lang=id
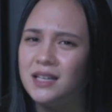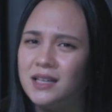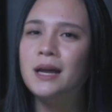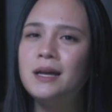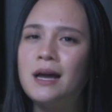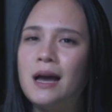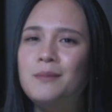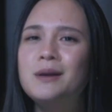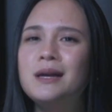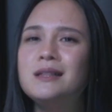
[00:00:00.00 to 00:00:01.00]

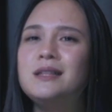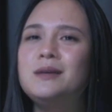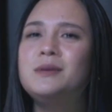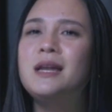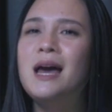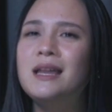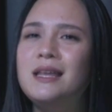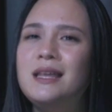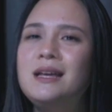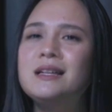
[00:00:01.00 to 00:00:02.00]
Mereka berhenti
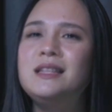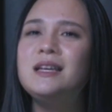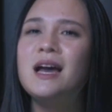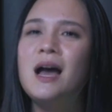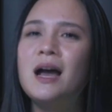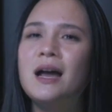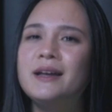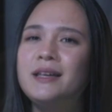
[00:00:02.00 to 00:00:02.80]
menari ketika